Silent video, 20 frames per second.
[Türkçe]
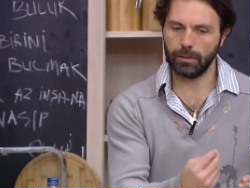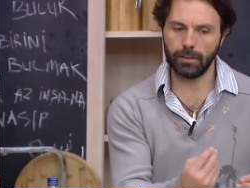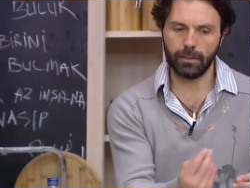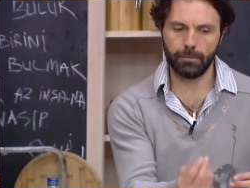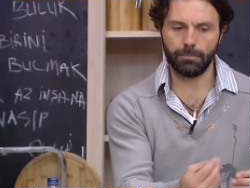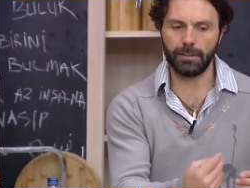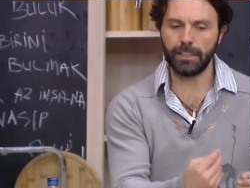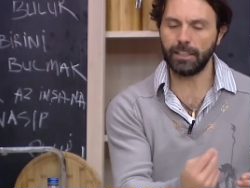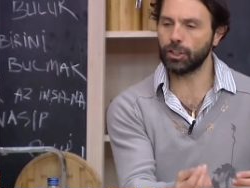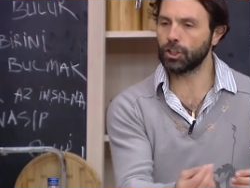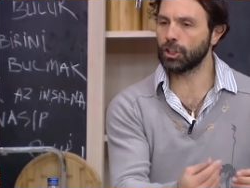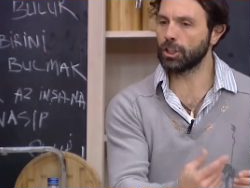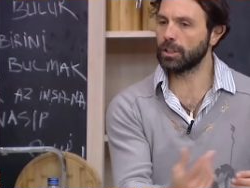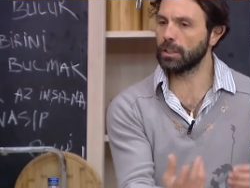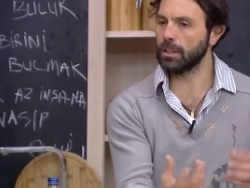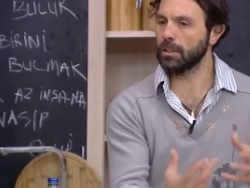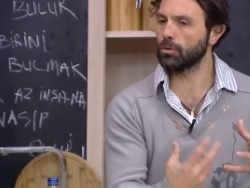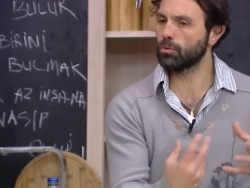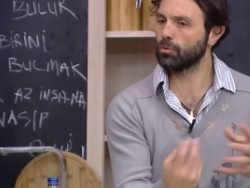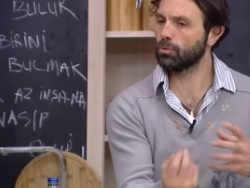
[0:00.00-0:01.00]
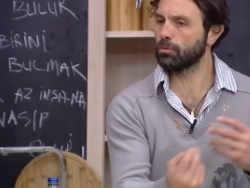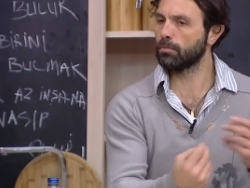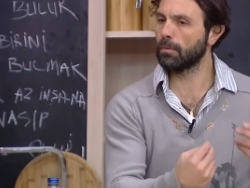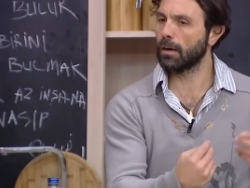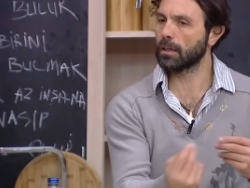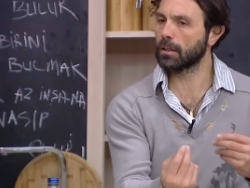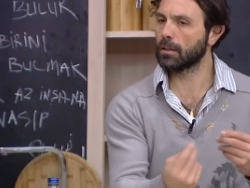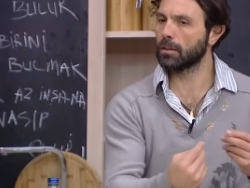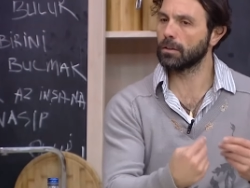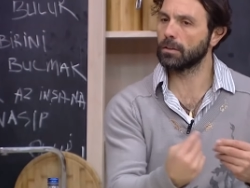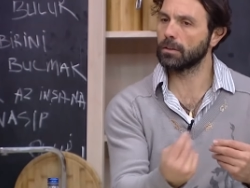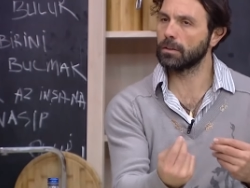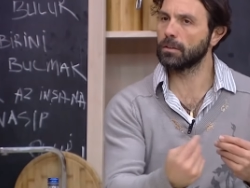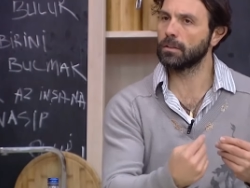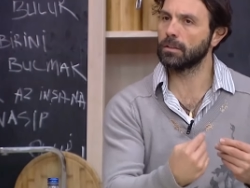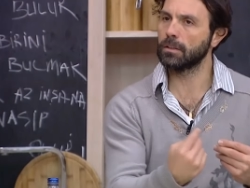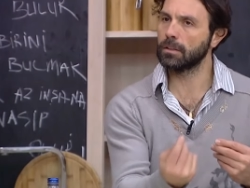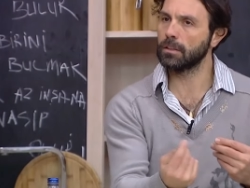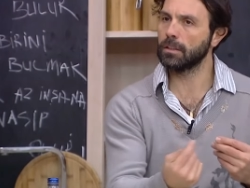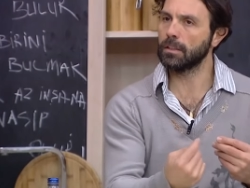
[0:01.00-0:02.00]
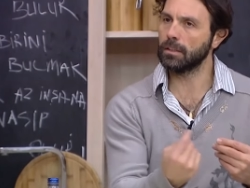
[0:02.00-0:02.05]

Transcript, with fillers: bir ilişki kurmak e,